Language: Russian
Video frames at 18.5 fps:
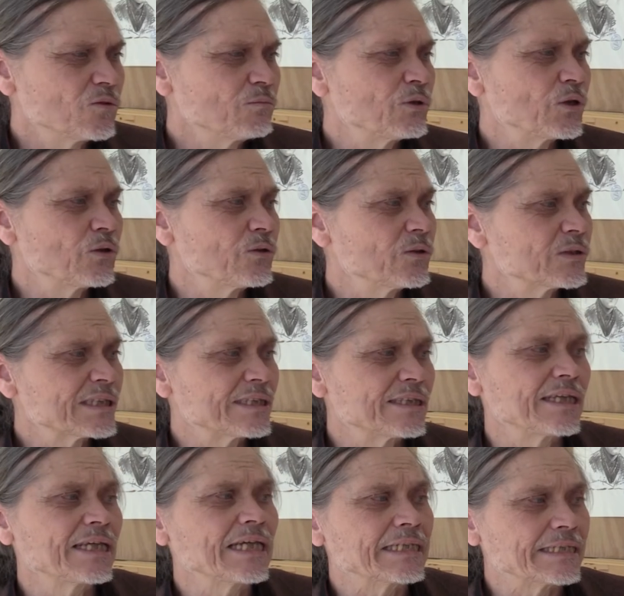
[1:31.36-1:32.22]
думаю,
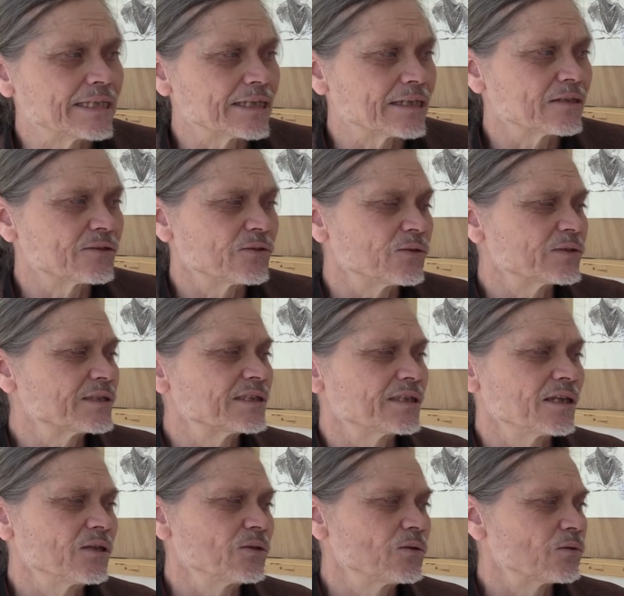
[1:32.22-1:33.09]
снизить эту
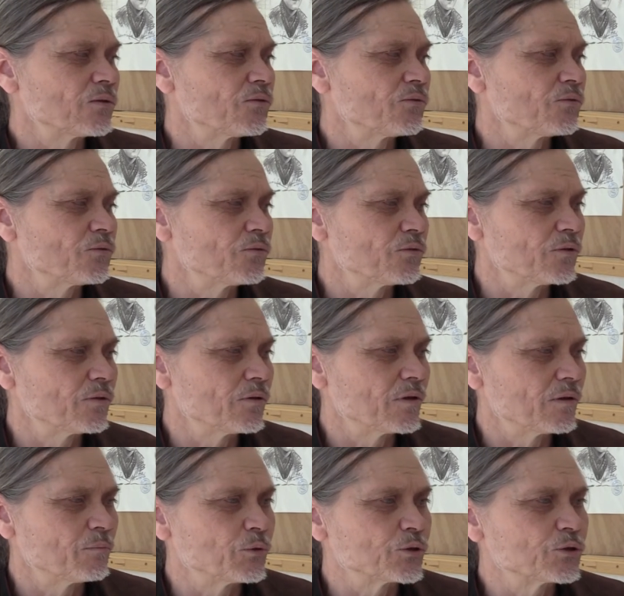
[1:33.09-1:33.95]
цену
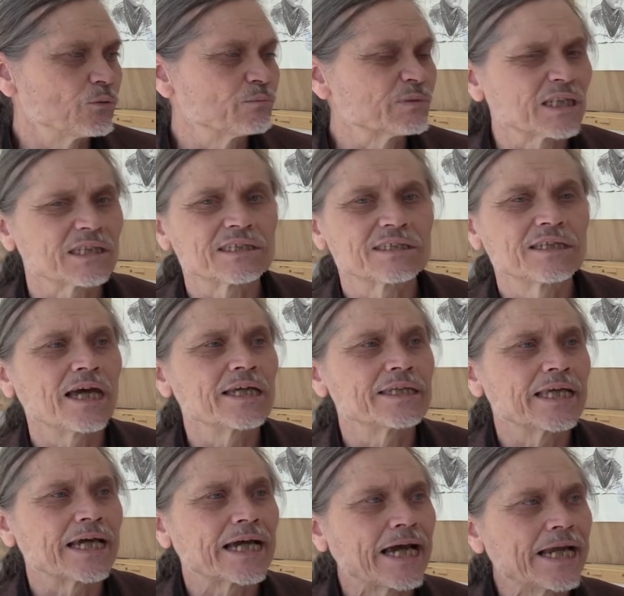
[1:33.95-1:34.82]
путем
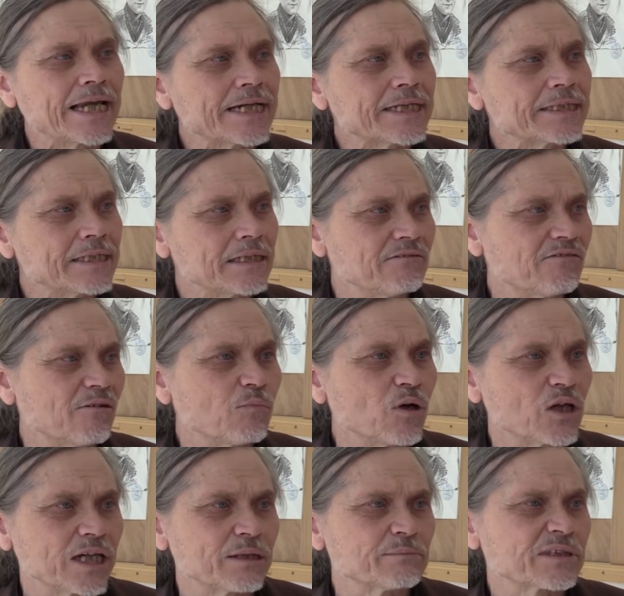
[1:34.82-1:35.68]
создания коллектива
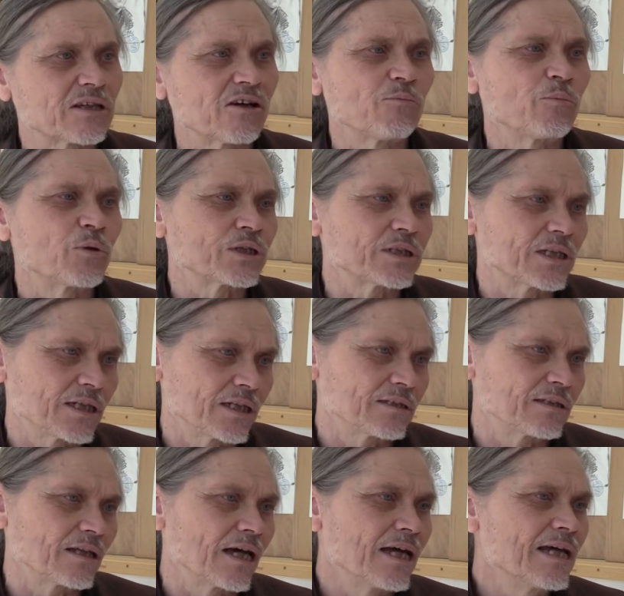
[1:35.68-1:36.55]
богемского
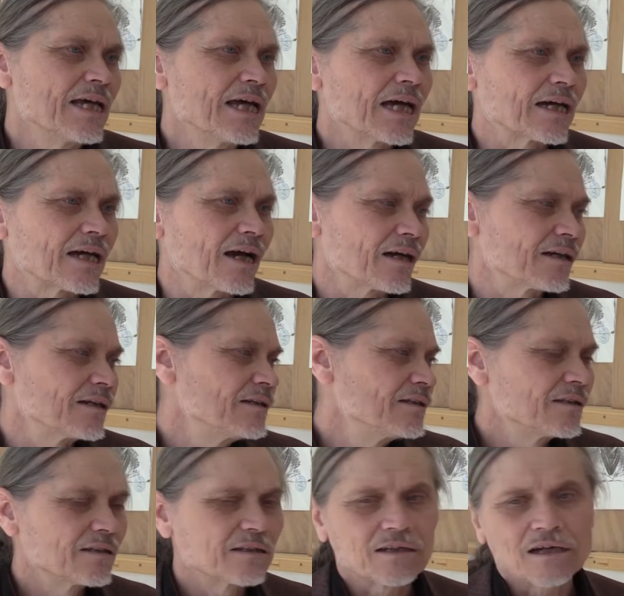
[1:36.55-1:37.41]
портрета как,
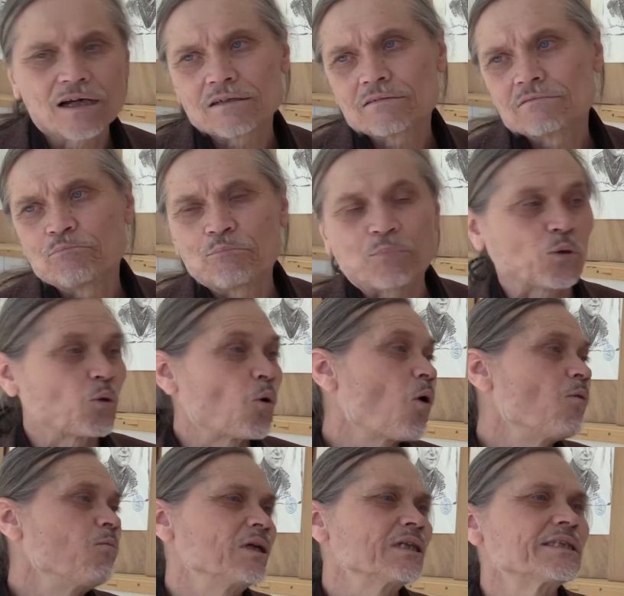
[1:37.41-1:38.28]
как
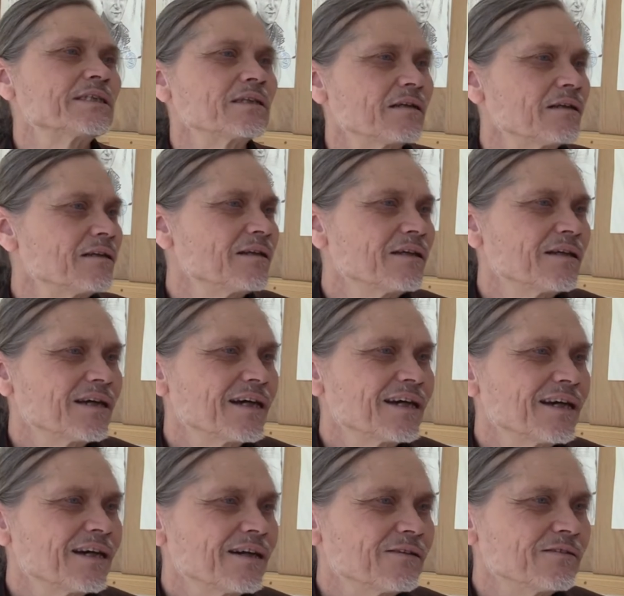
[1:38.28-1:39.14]
промысел
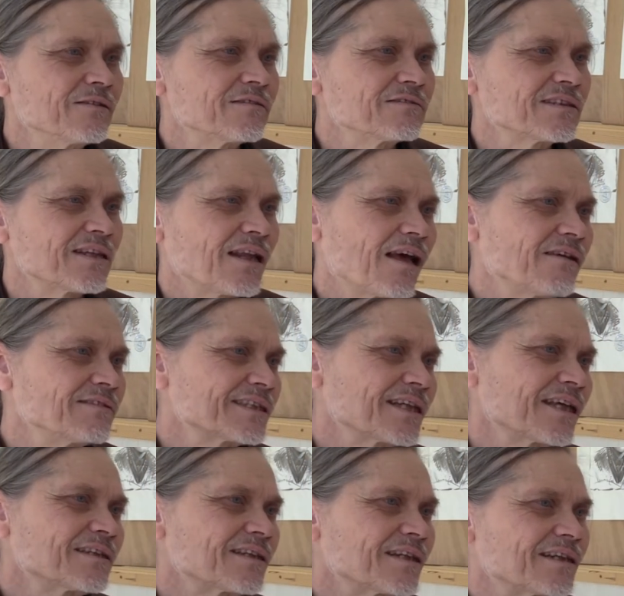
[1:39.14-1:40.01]
в
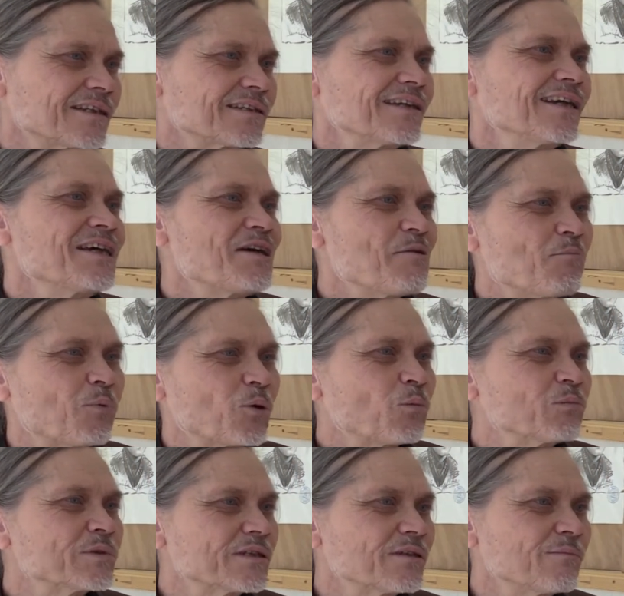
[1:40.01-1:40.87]
Славянске открыть
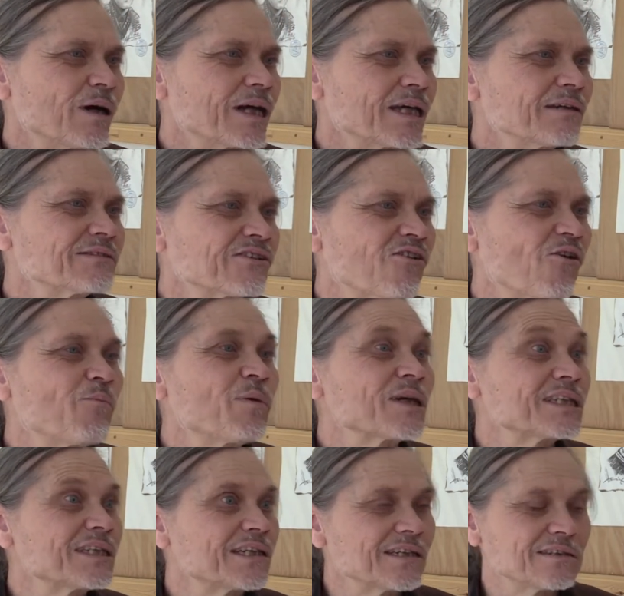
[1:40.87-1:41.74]
промысел Богемского
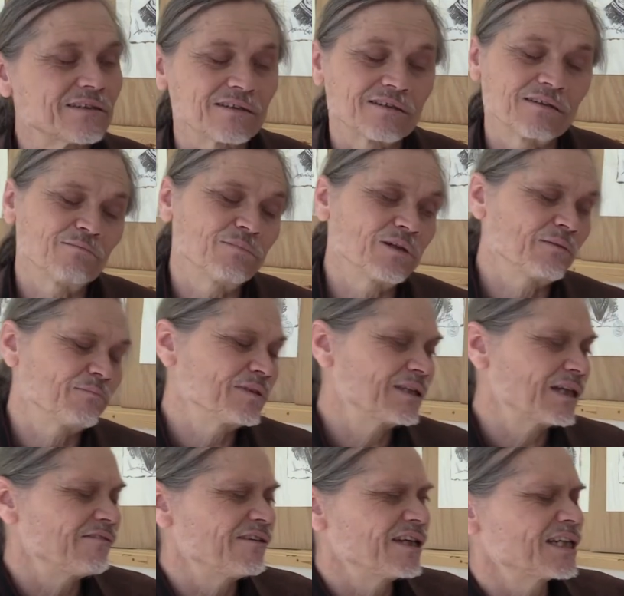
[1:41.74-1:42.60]
портрета. Это было
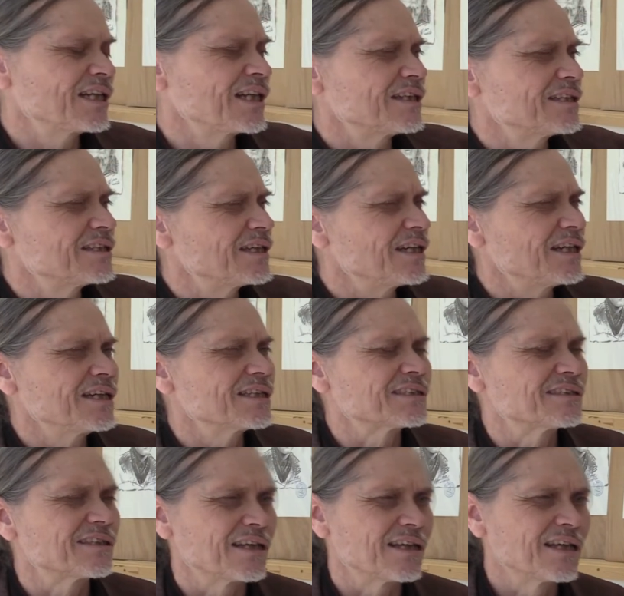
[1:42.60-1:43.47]
бы, наверное,
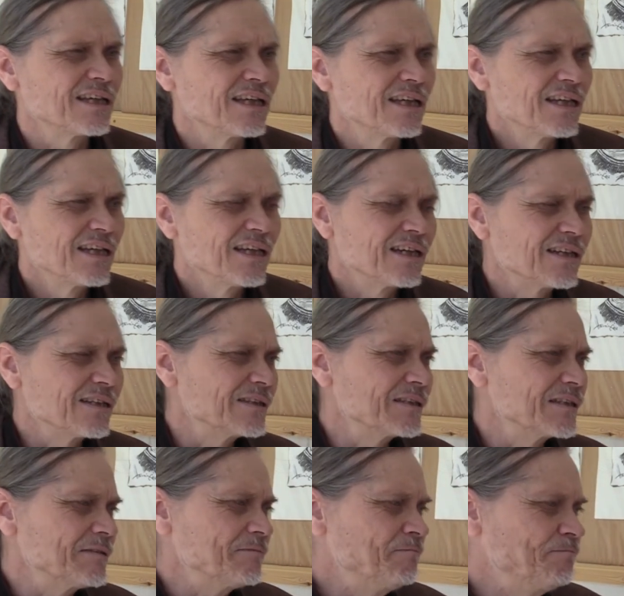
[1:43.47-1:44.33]
интересно.
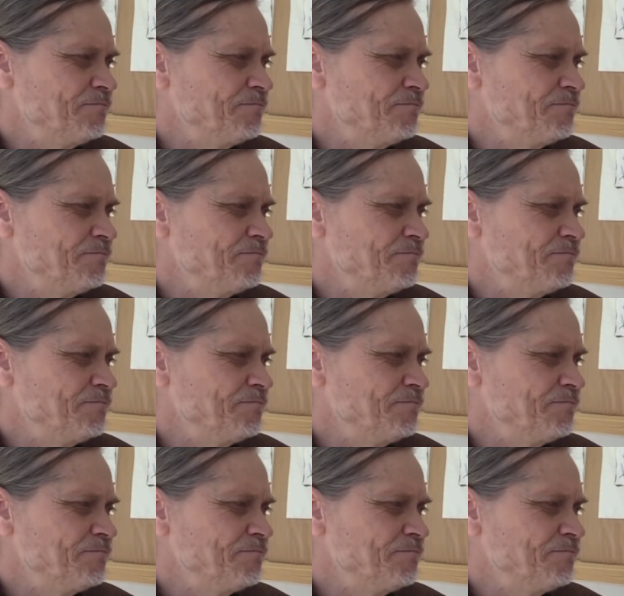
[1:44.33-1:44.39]
А,